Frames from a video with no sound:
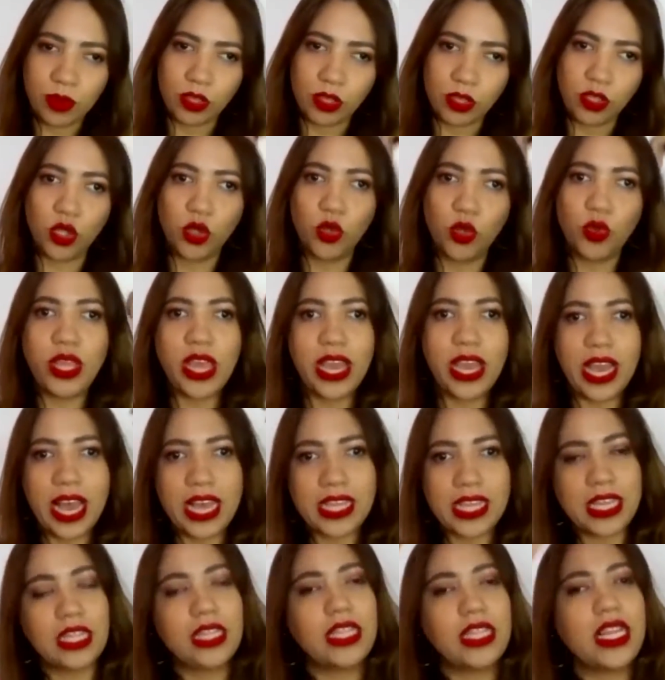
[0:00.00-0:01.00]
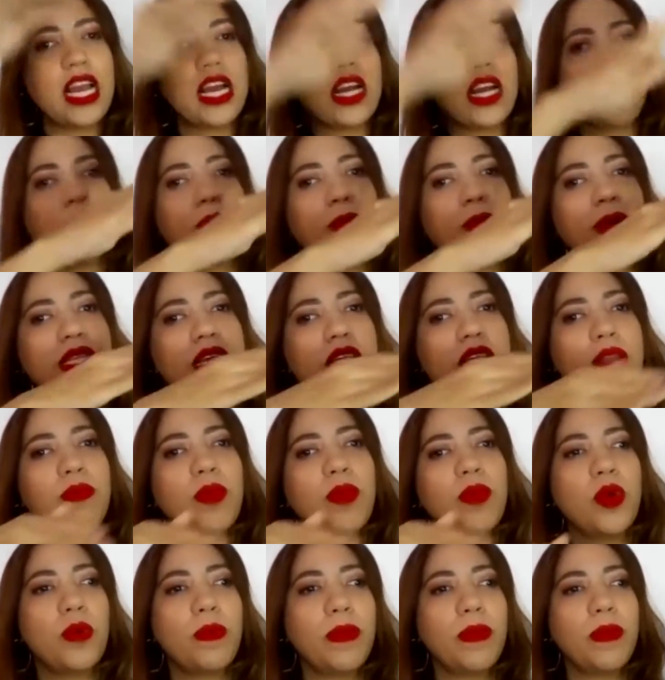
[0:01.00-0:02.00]
Cuando tú llegas a Santiago, pasas el
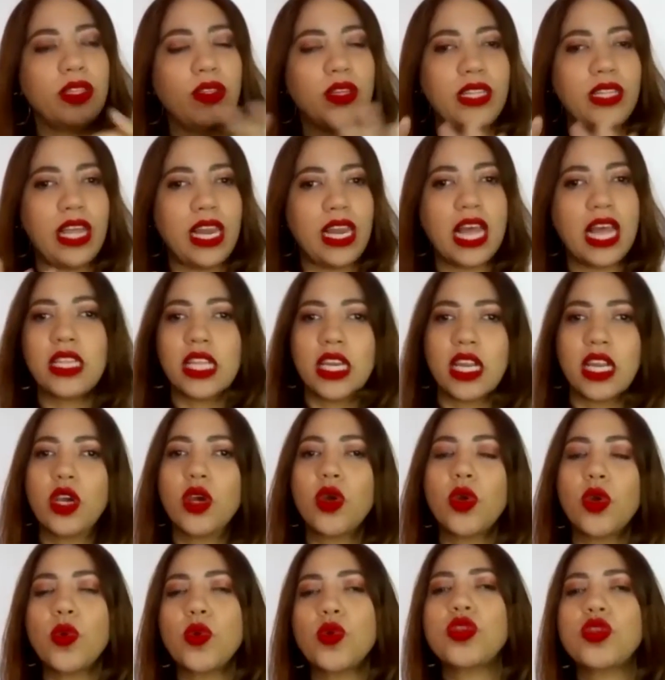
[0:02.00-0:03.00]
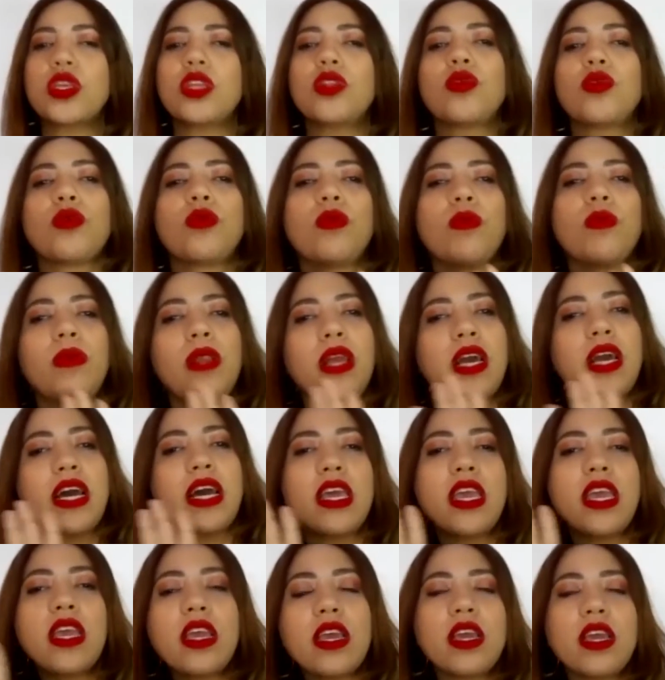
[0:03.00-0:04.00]
monumento, están las tres cruces, tú doblas
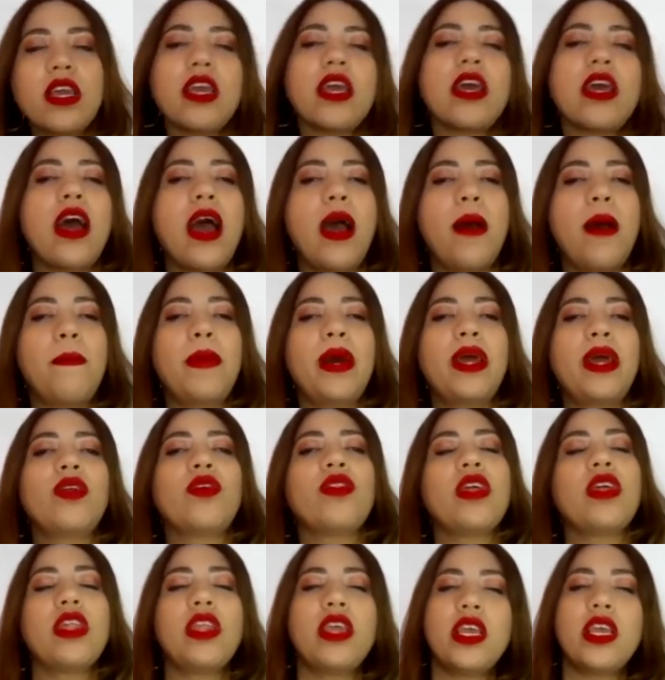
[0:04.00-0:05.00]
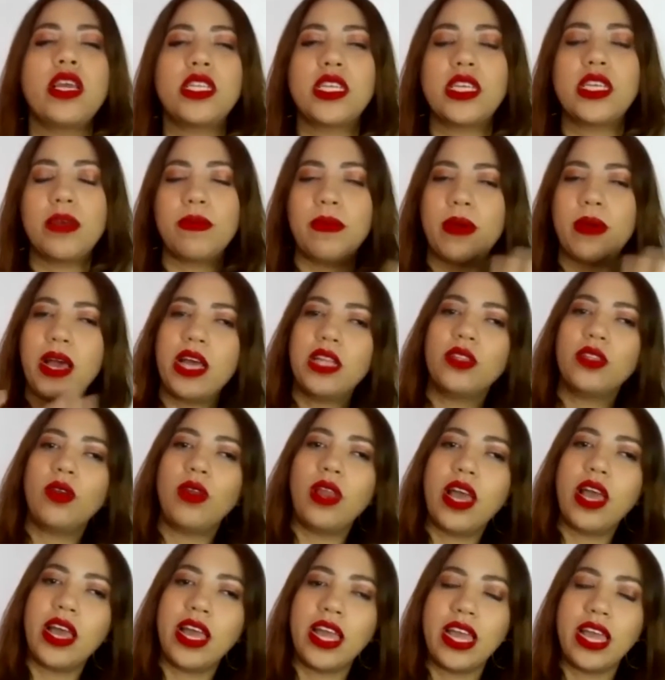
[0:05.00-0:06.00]
ahí a mano derecha,
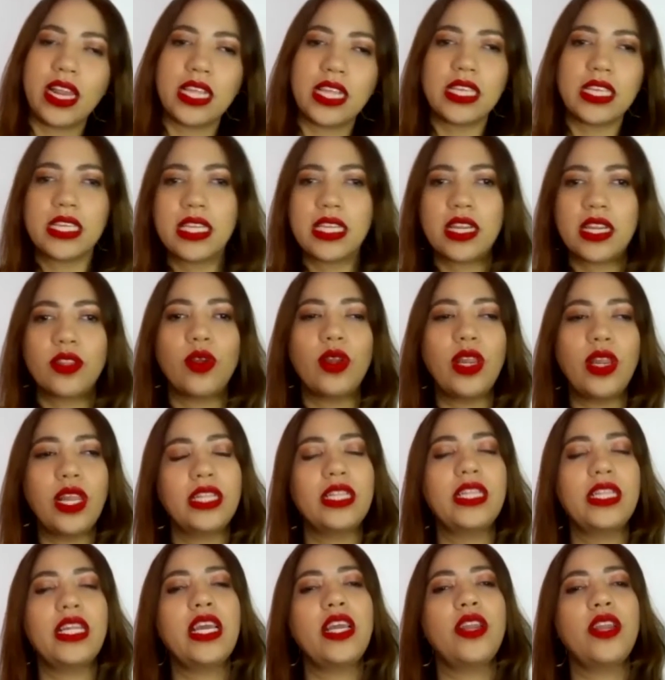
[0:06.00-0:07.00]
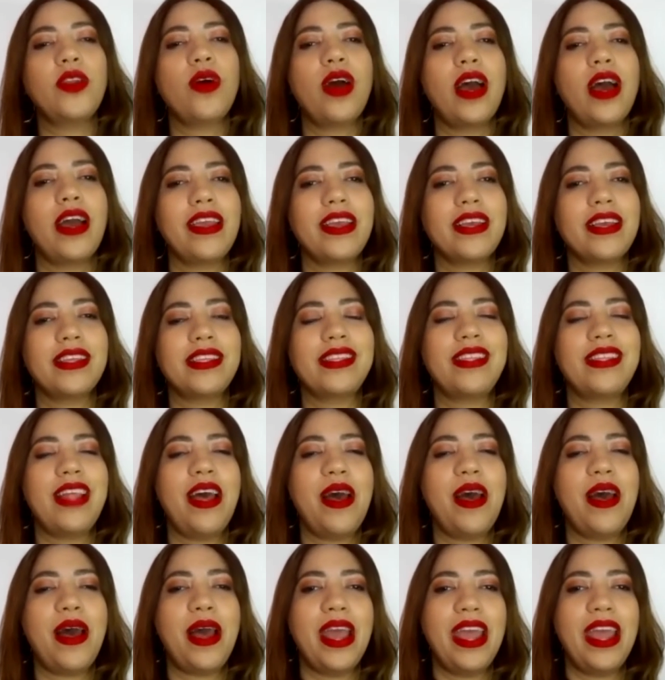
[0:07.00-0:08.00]
bajando la R. César Tolentino, ahí
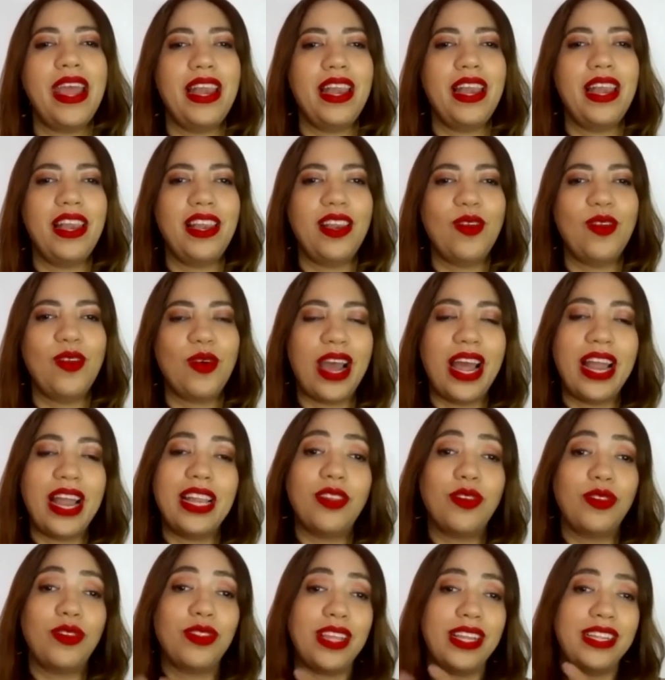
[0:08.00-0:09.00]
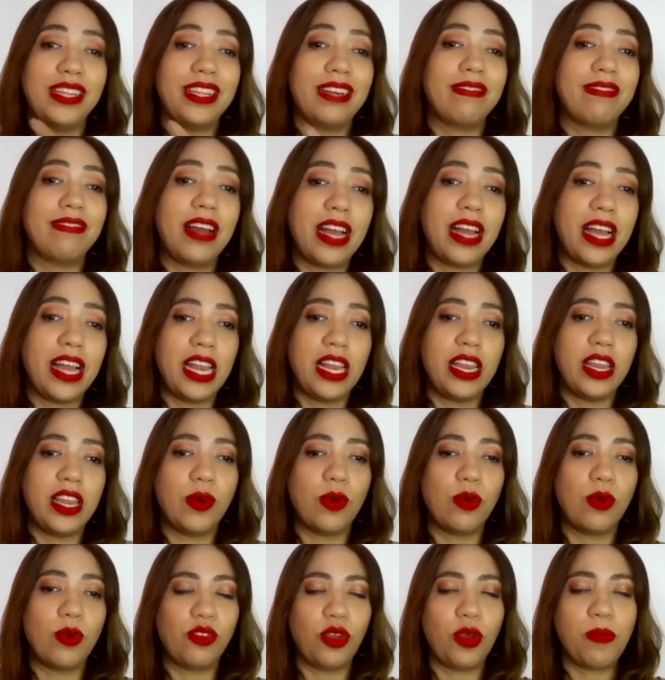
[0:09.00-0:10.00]
está el local donde estaba el
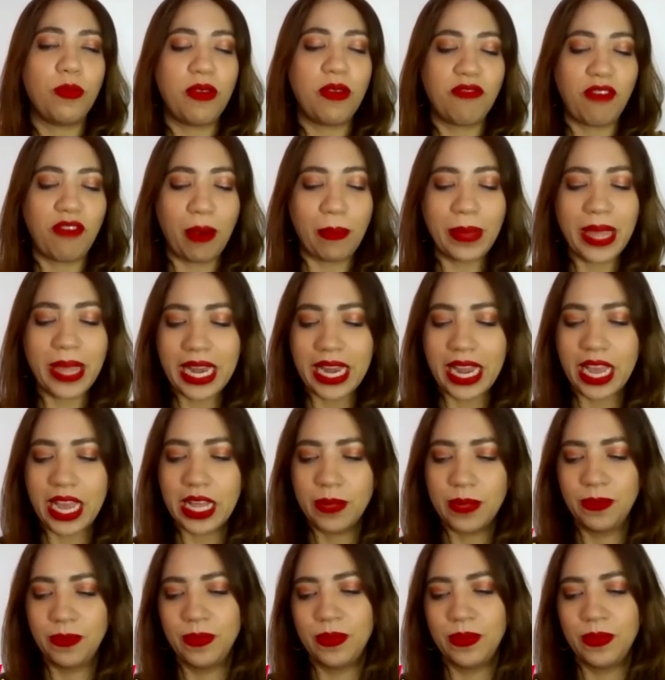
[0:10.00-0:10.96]
negocio de mi familia,